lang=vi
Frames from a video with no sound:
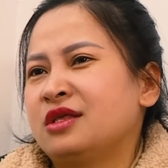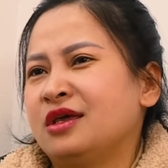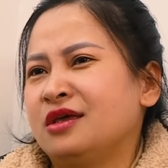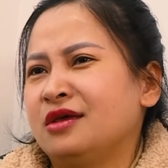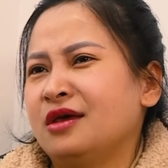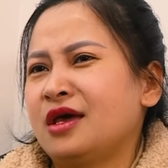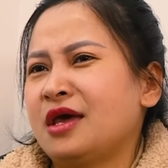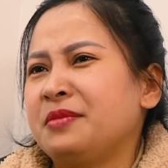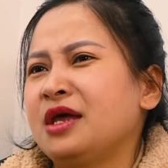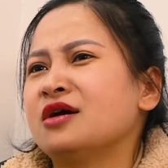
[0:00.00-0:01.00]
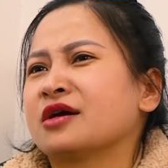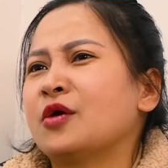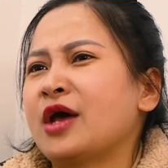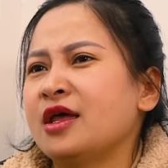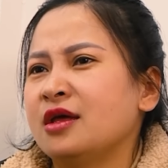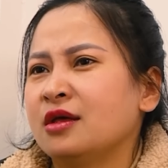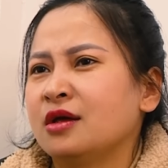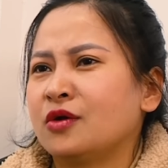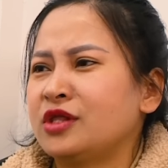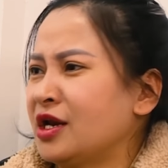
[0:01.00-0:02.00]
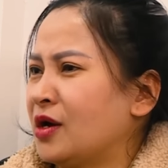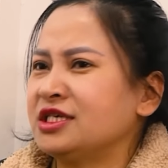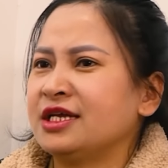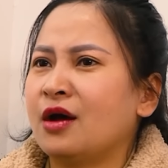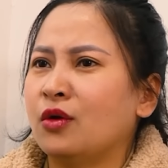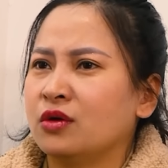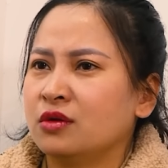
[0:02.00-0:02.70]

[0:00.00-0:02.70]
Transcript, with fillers: dâu. Thì em biết được đâu đấy, không thể nói gì đâu.